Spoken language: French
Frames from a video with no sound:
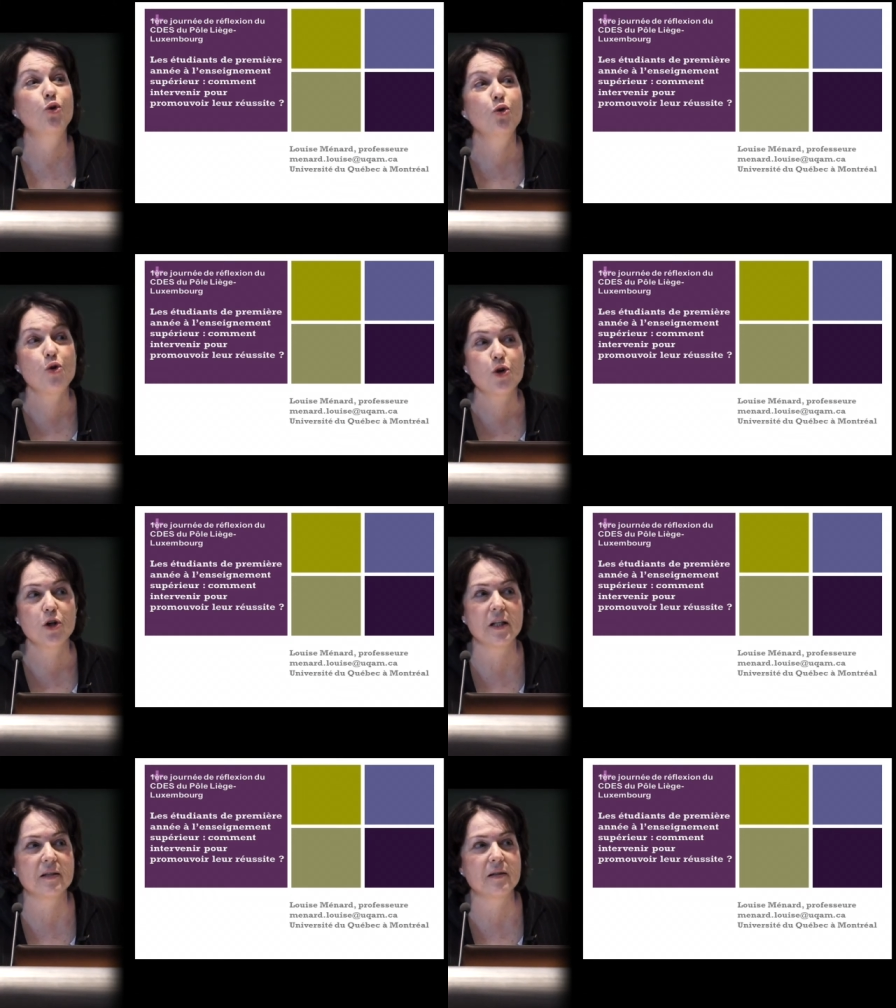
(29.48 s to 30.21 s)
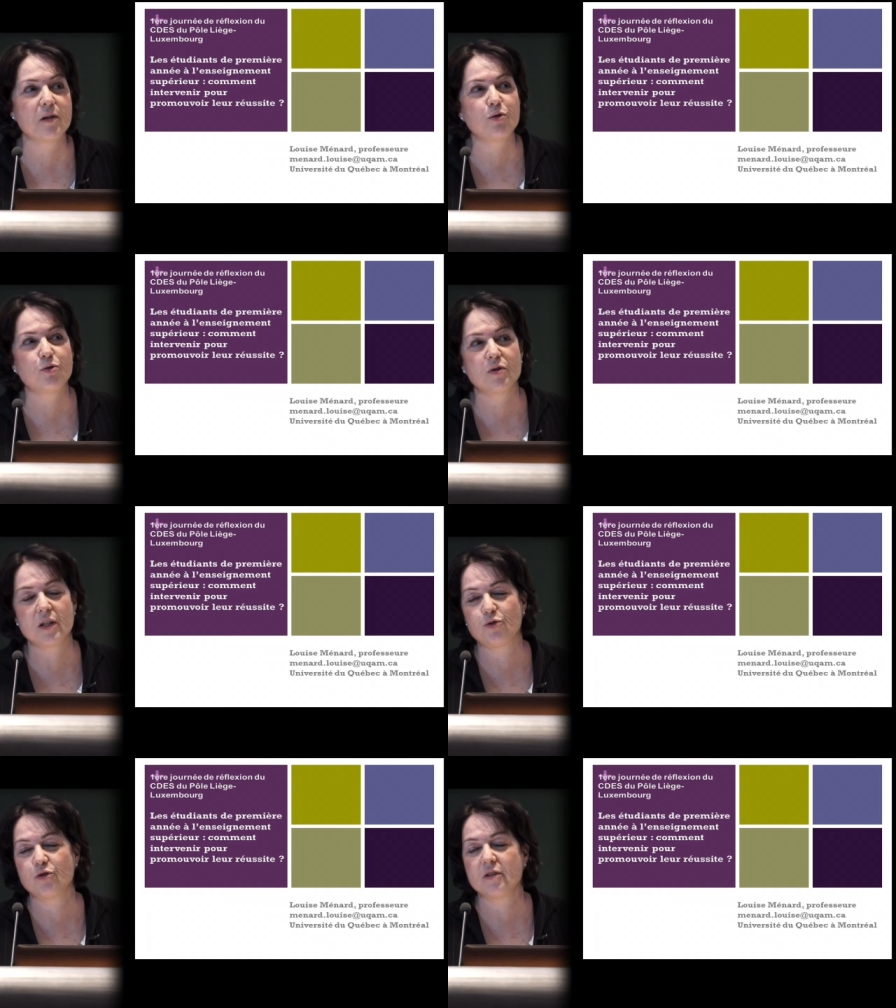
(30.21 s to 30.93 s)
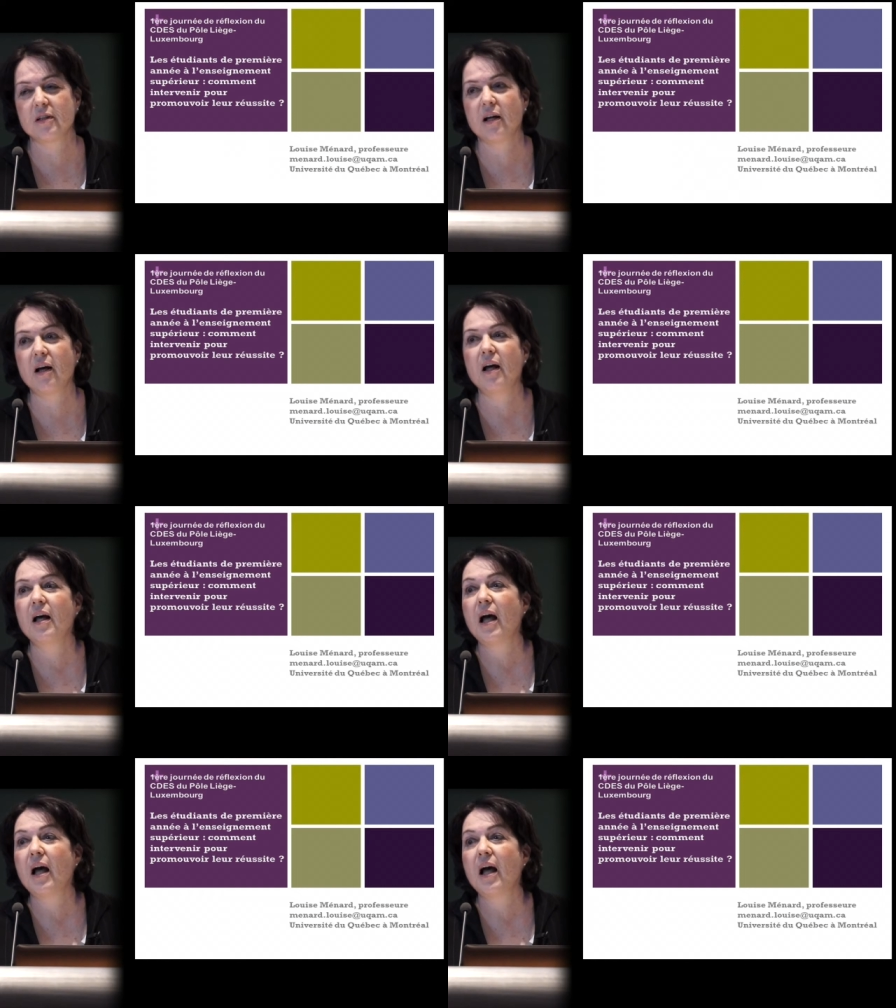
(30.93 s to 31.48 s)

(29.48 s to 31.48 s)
nos connaissances aux étudiants